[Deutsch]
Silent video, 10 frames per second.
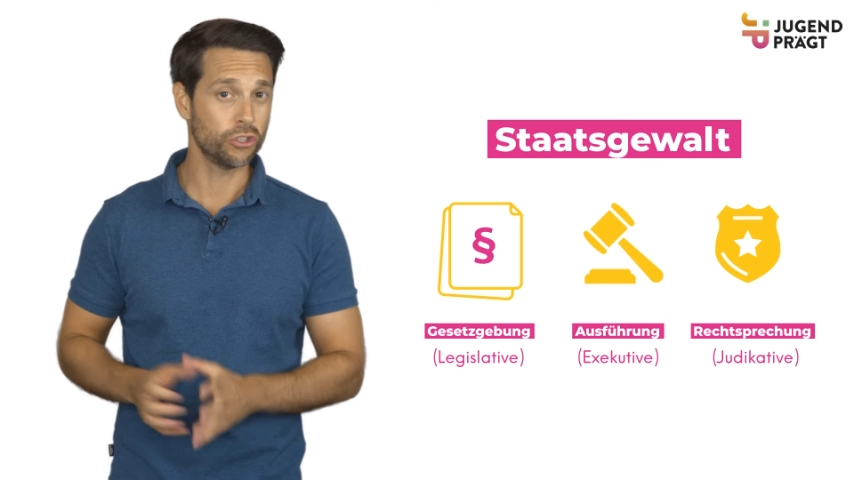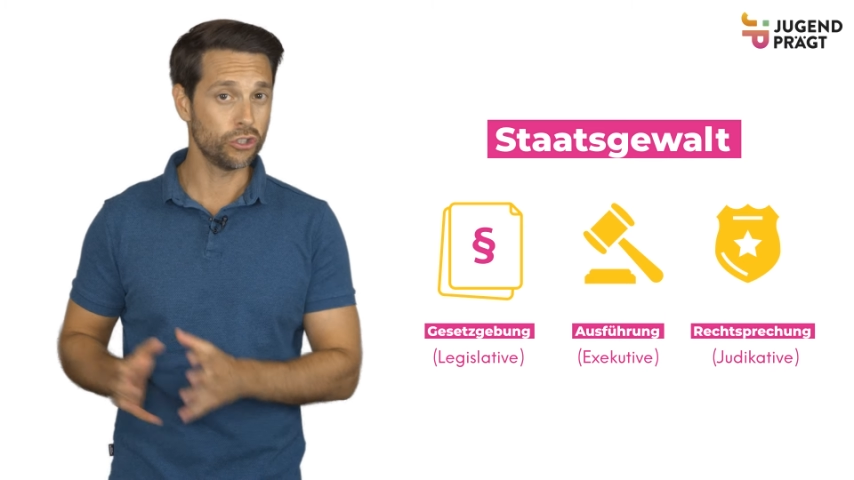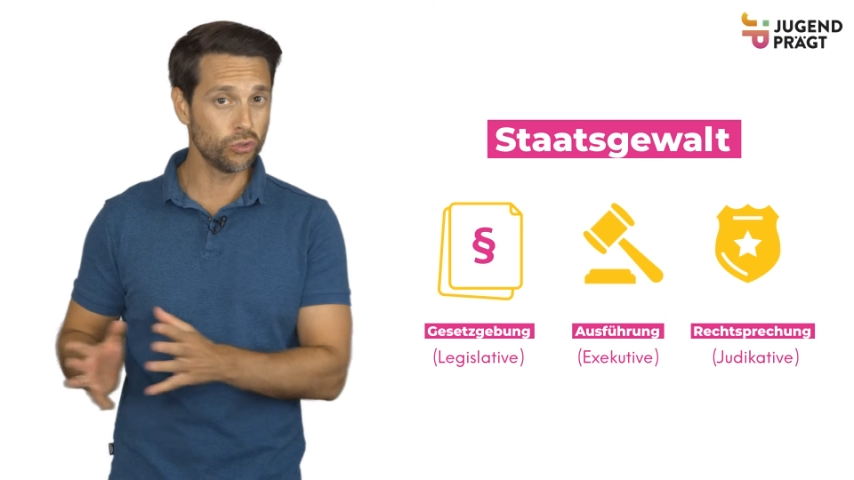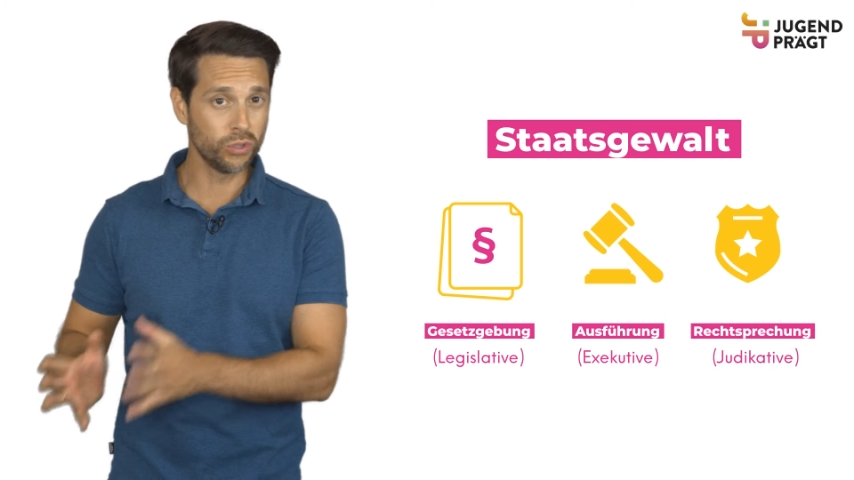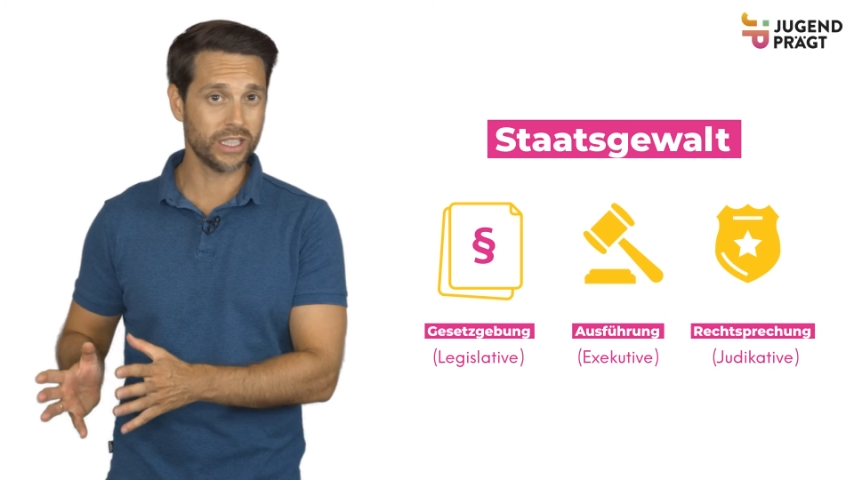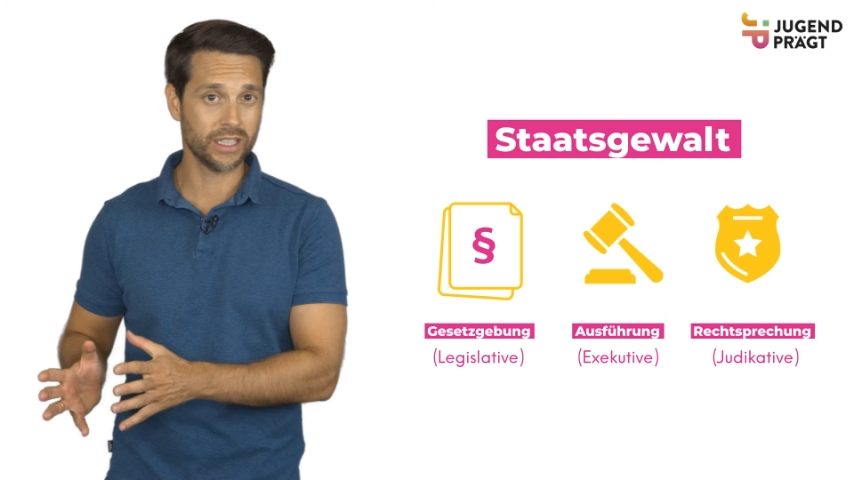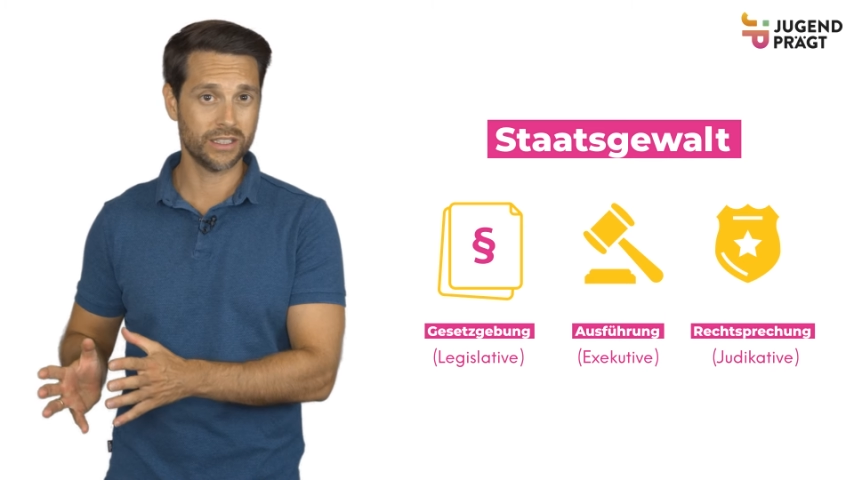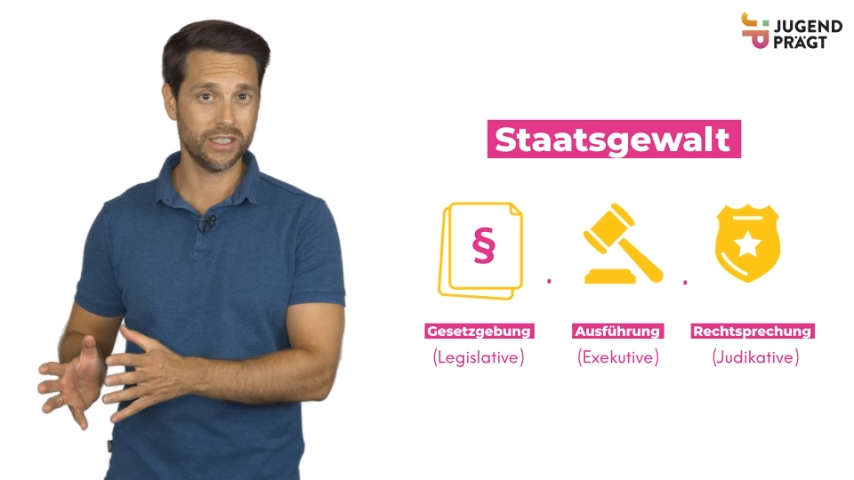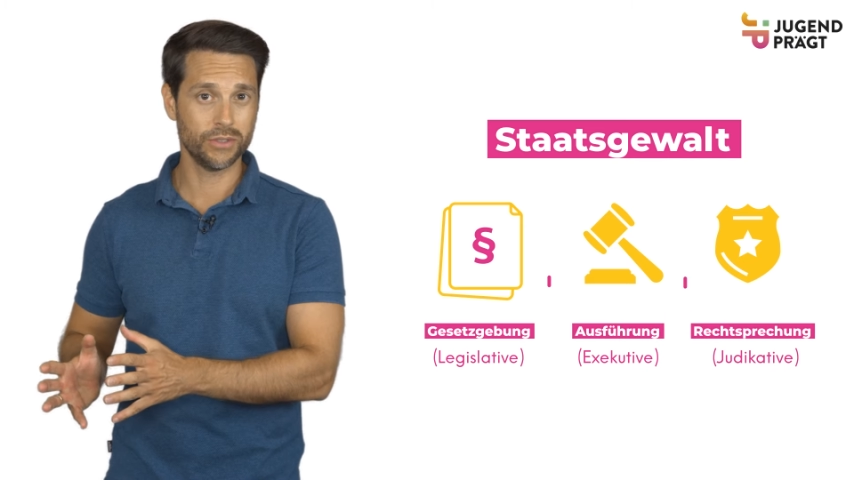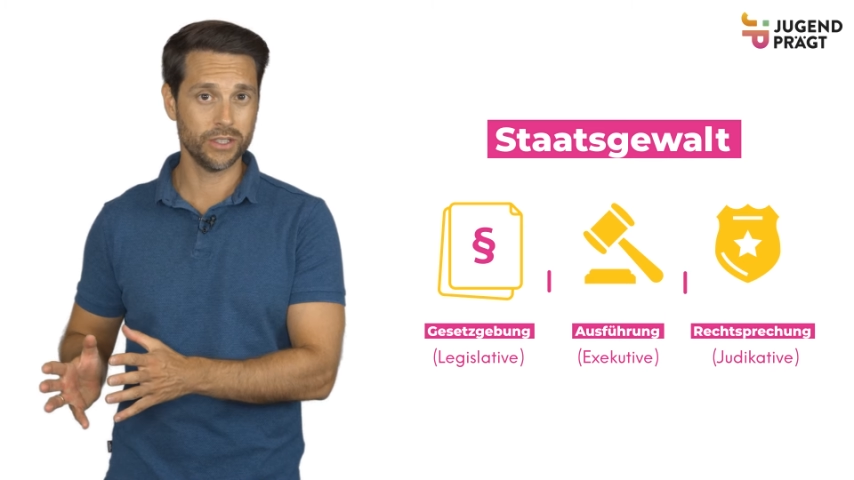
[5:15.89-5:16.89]

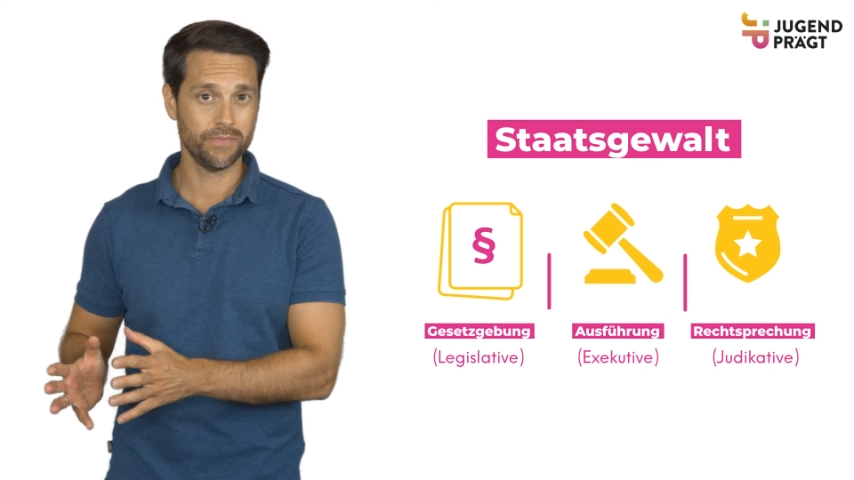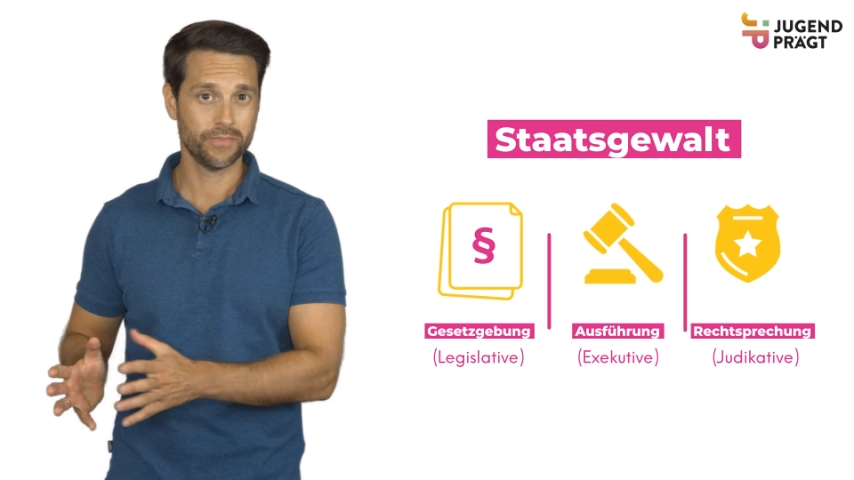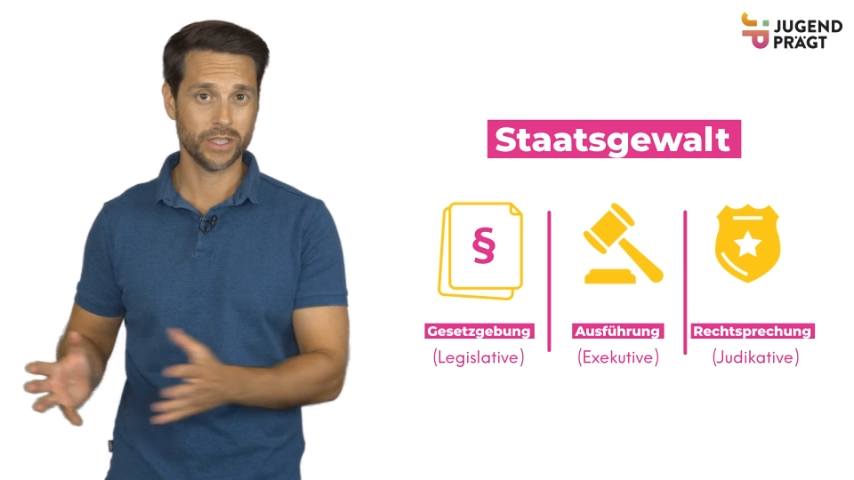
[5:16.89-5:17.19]
Judikative,